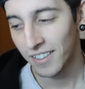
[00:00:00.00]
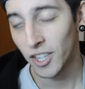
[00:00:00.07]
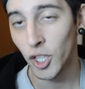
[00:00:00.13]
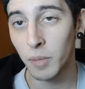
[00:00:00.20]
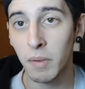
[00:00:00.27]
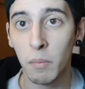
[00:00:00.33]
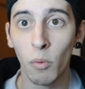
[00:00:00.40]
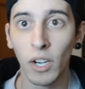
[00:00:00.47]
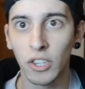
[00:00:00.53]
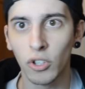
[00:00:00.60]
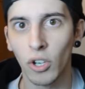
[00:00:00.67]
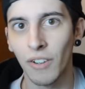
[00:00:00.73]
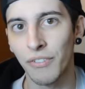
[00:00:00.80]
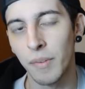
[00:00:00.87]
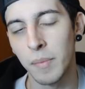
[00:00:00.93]
no me
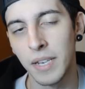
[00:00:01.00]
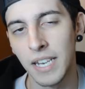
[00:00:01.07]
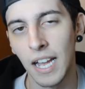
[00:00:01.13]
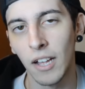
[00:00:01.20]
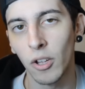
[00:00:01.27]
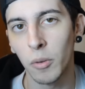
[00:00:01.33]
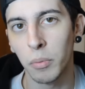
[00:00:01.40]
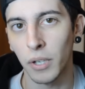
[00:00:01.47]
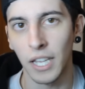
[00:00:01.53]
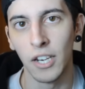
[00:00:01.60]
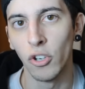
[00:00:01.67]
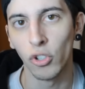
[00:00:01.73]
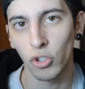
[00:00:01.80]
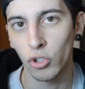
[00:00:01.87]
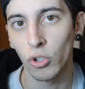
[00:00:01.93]
muestro afeminado porque
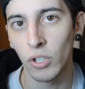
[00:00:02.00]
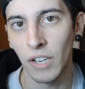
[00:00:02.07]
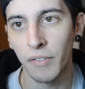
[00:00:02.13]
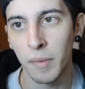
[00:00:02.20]
no soy